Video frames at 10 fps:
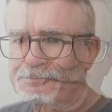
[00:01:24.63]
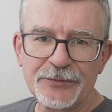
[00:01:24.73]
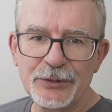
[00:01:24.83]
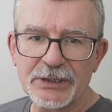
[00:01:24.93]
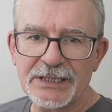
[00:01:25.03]

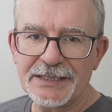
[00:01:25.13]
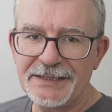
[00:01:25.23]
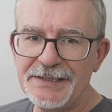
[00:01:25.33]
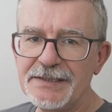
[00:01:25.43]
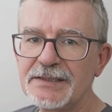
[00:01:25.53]
Für
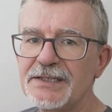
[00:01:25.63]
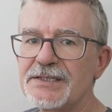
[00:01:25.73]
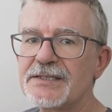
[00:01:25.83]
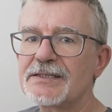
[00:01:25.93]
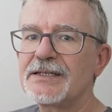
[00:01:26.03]
diesen
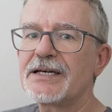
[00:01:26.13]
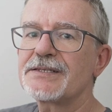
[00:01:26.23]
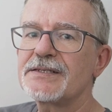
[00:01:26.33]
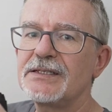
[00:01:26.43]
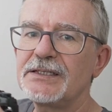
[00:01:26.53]
Test
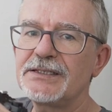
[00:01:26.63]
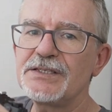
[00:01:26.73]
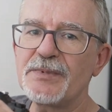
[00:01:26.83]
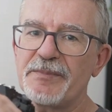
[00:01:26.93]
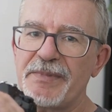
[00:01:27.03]
lasse ich
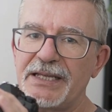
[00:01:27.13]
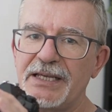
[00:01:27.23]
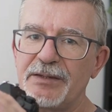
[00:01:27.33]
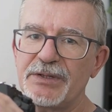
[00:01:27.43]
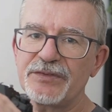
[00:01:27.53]
diesmal meine
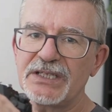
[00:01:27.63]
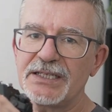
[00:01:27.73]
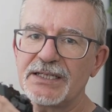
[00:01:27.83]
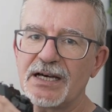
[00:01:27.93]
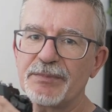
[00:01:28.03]

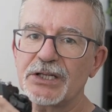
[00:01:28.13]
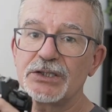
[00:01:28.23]
MFT-Kamera,